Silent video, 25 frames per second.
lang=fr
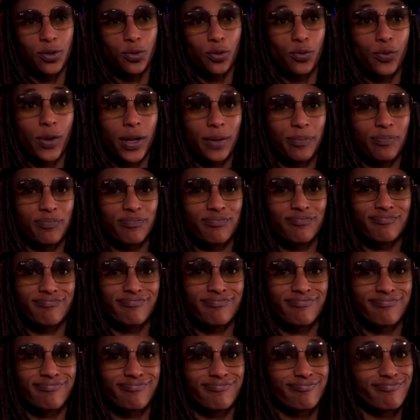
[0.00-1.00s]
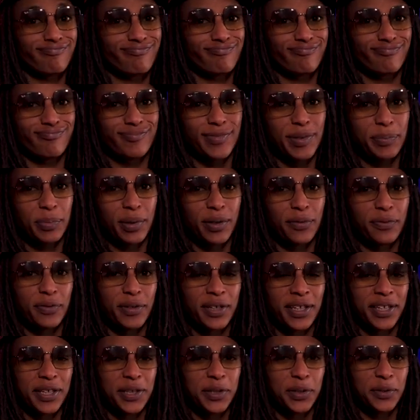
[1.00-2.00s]
Donc ouais, on a
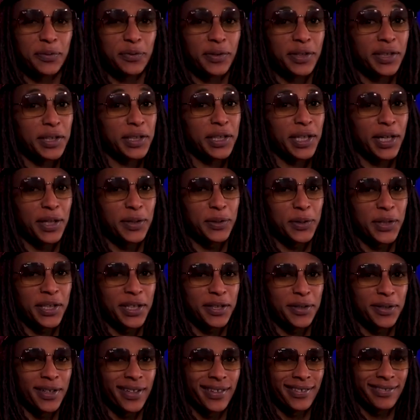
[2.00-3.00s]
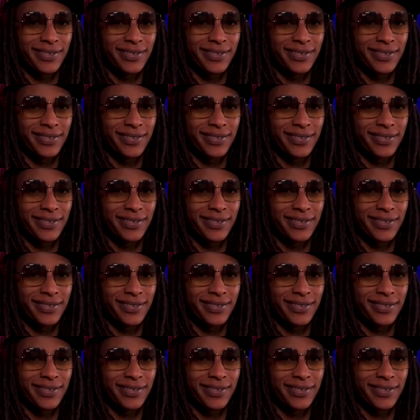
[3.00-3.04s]
préféré euh, faire des karaokés quoi.